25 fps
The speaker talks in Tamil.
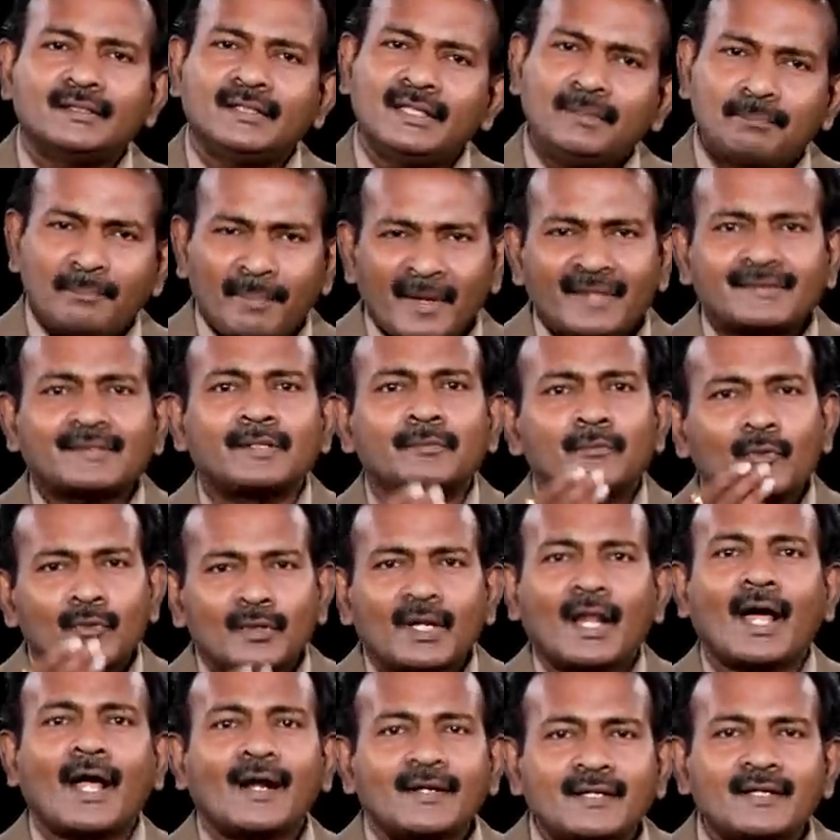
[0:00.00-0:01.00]
நீ பேசாமல்
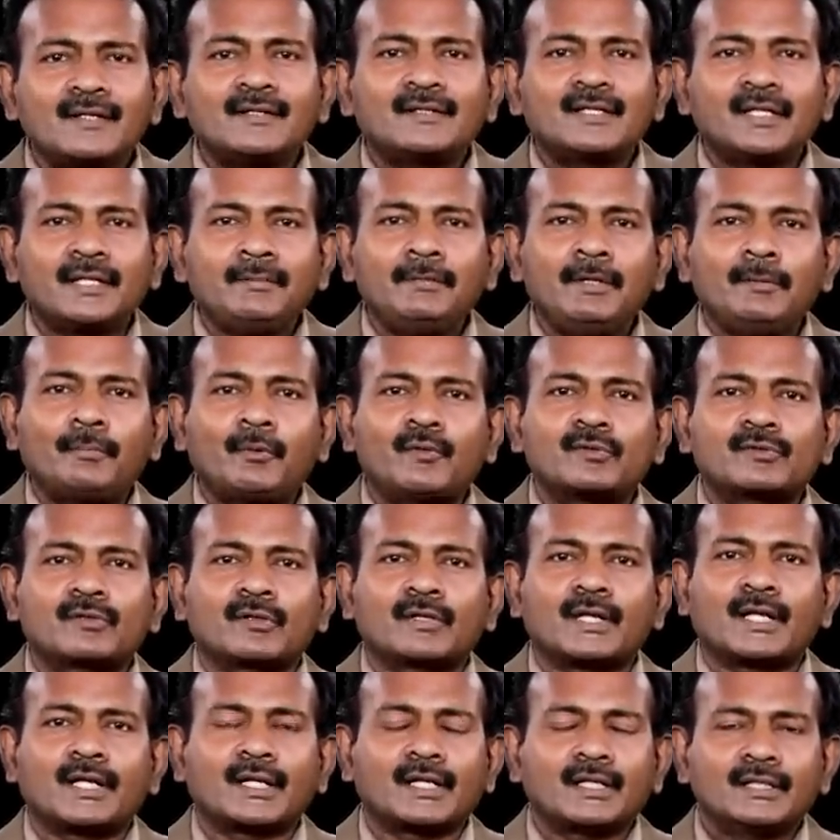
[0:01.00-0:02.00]
உன் நாட்டுக்கு திரும்பி போன்னு
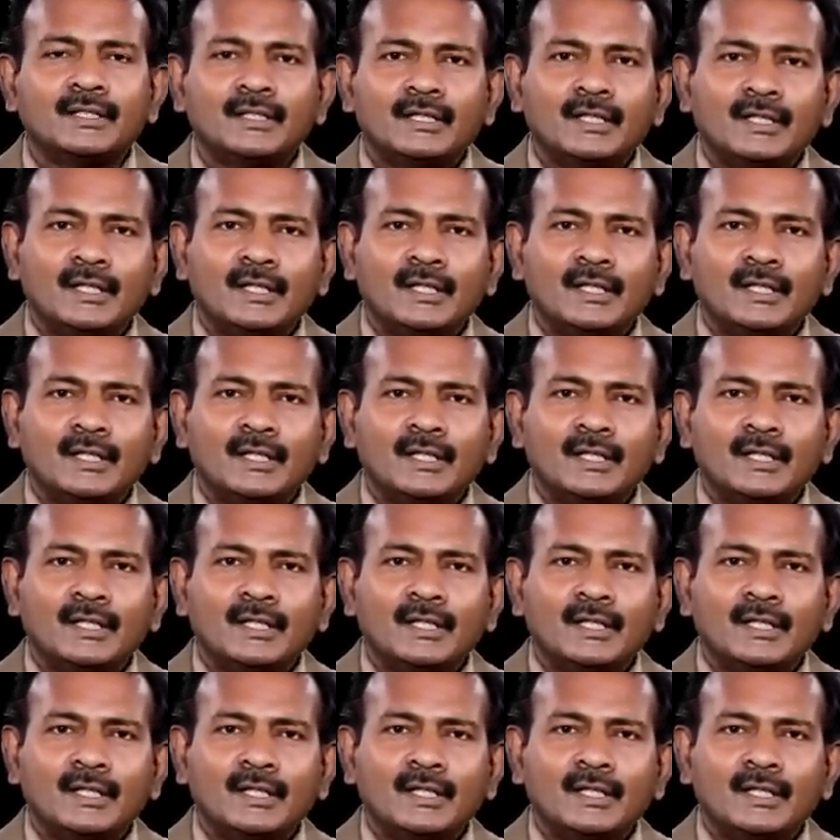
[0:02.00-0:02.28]
சொன்னார்